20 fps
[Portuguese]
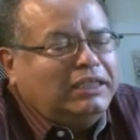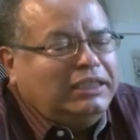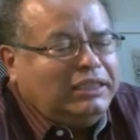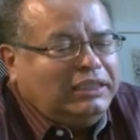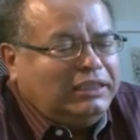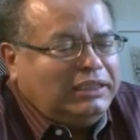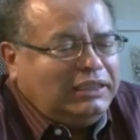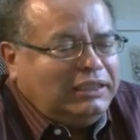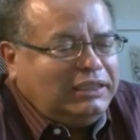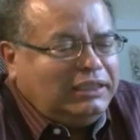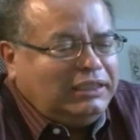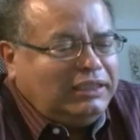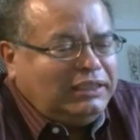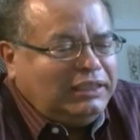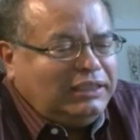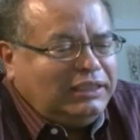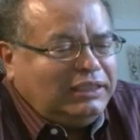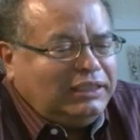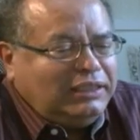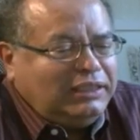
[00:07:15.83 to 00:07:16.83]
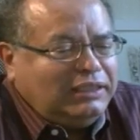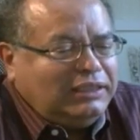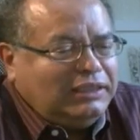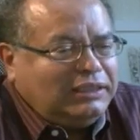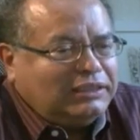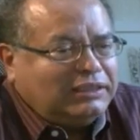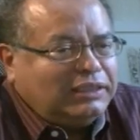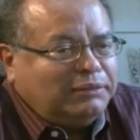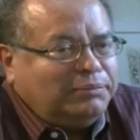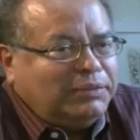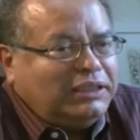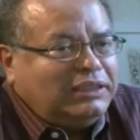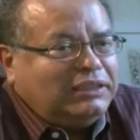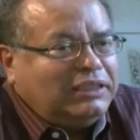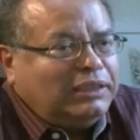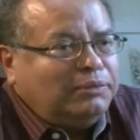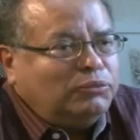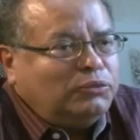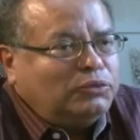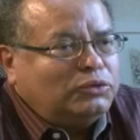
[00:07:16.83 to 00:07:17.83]
E também
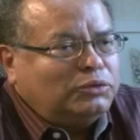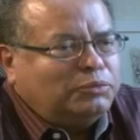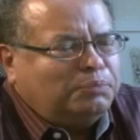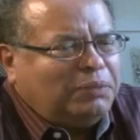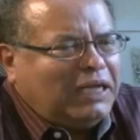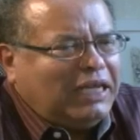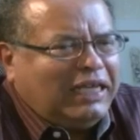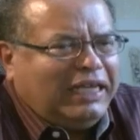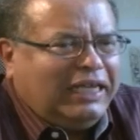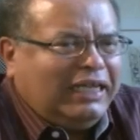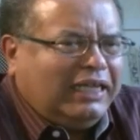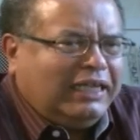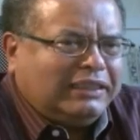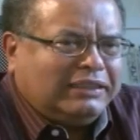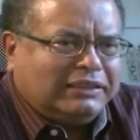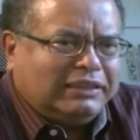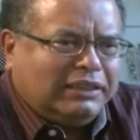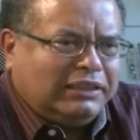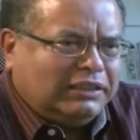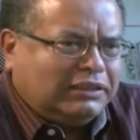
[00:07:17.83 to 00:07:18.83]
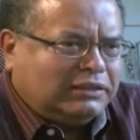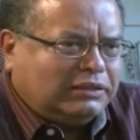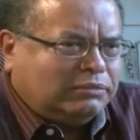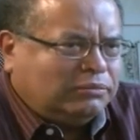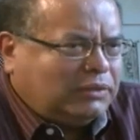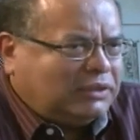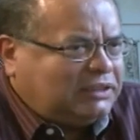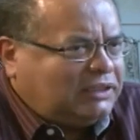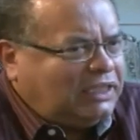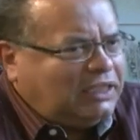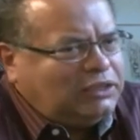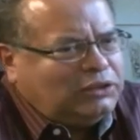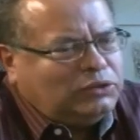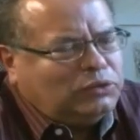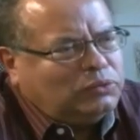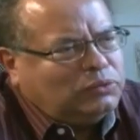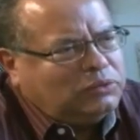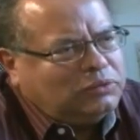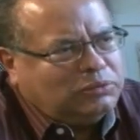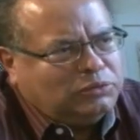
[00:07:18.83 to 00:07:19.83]
temos palestras, uma série de
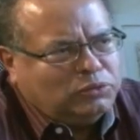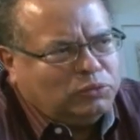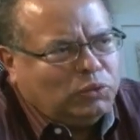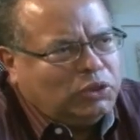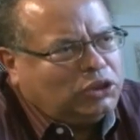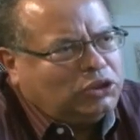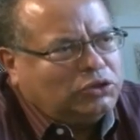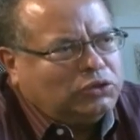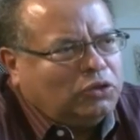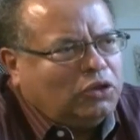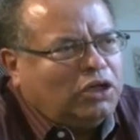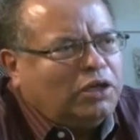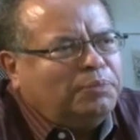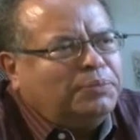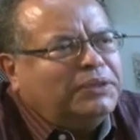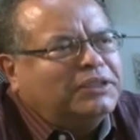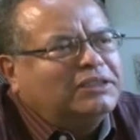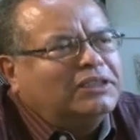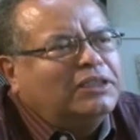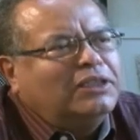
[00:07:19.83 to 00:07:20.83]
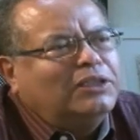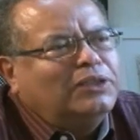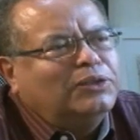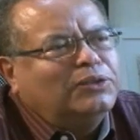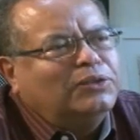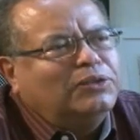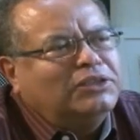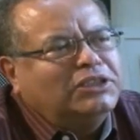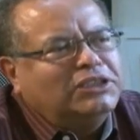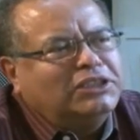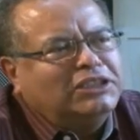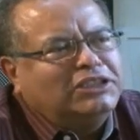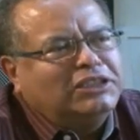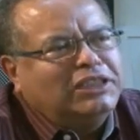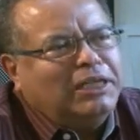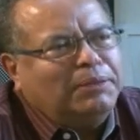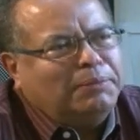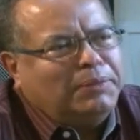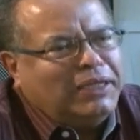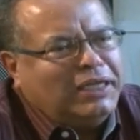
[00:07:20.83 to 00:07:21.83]
workshops, onde a gente
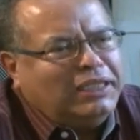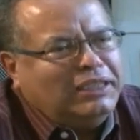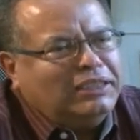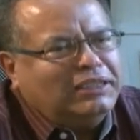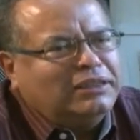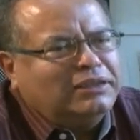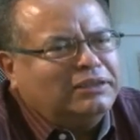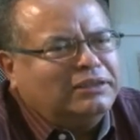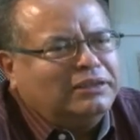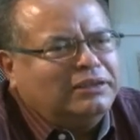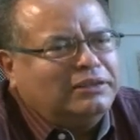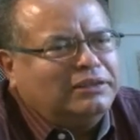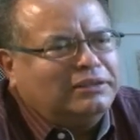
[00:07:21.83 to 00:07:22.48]
trabalha